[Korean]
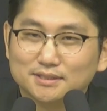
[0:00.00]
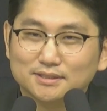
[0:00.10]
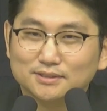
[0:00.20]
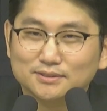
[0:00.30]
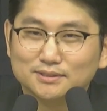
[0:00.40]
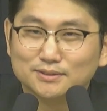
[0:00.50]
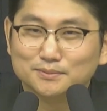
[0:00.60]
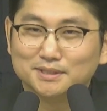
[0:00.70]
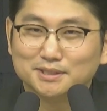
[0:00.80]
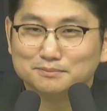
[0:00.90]
된 것이
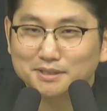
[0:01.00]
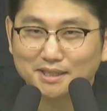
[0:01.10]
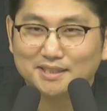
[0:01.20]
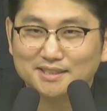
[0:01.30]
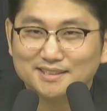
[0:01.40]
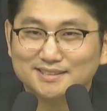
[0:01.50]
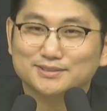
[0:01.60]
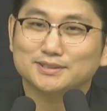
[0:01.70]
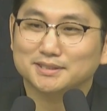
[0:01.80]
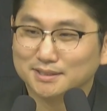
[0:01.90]
너무나 기쁘다
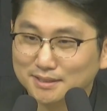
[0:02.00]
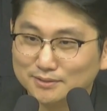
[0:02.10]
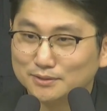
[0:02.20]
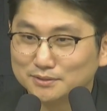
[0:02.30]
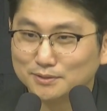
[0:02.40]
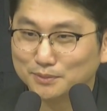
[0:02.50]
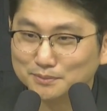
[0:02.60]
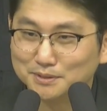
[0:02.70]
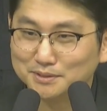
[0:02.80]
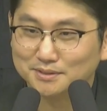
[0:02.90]
이렇게 이야기한 것을
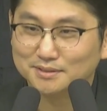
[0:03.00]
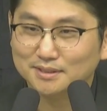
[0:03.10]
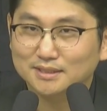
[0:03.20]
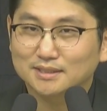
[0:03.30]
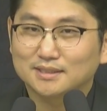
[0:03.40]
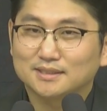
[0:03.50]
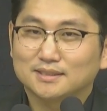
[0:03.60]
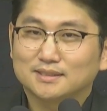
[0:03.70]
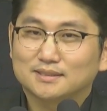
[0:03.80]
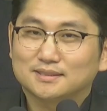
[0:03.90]
보면
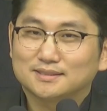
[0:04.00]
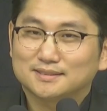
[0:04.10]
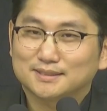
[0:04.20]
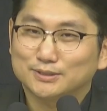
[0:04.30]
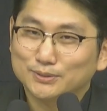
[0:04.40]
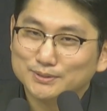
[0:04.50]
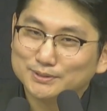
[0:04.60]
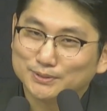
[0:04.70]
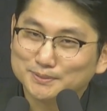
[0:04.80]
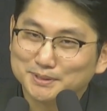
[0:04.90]
디도는
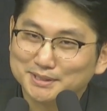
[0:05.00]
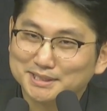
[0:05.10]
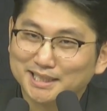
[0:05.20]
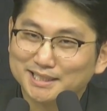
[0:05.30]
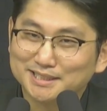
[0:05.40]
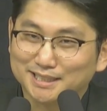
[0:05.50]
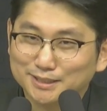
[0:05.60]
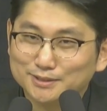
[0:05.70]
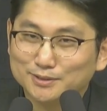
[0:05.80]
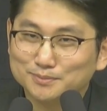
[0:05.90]
조금 그렇게 생각하지
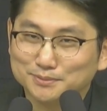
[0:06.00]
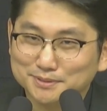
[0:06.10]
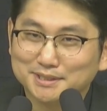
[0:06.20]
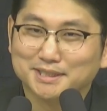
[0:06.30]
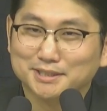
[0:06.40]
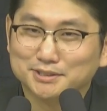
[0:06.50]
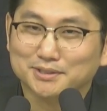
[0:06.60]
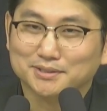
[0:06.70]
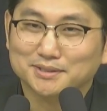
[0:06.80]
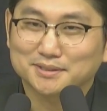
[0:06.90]
않았던 부분에
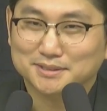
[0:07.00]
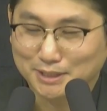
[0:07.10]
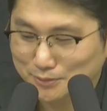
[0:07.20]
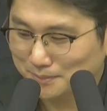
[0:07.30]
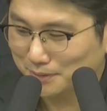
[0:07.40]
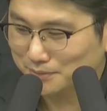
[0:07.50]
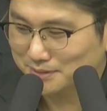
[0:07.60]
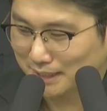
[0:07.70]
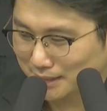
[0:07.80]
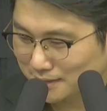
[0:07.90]
대해서 사도 바울은
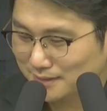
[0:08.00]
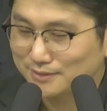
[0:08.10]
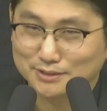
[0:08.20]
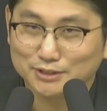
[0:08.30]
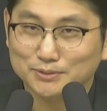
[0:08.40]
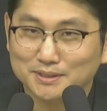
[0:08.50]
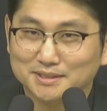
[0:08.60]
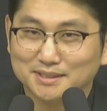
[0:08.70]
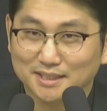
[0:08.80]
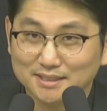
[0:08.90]
자랑을 한 거예요,
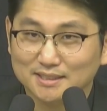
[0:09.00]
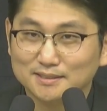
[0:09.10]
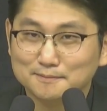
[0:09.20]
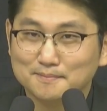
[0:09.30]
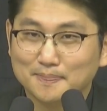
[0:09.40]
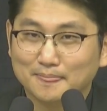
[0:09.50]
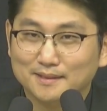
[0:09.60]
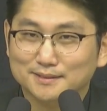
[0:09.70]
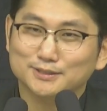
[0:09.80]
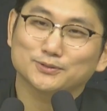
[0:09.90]
디도에게.
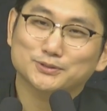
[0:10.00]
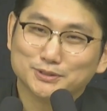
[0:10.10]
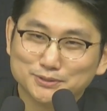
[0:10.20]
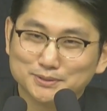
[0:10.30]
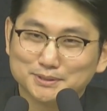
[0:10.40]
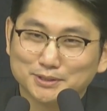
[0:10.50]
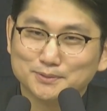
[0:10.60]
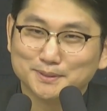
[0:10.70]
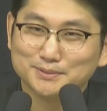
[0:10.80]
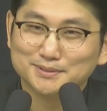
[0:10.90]
그래 놓고서도 사도
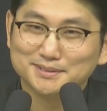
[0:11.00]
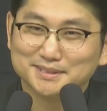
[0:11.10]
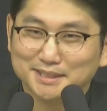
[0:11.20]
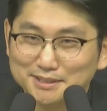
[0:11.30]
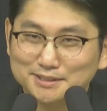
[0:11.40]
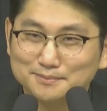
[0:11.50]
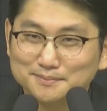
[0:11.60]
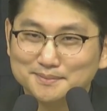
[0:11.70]
바울은 내심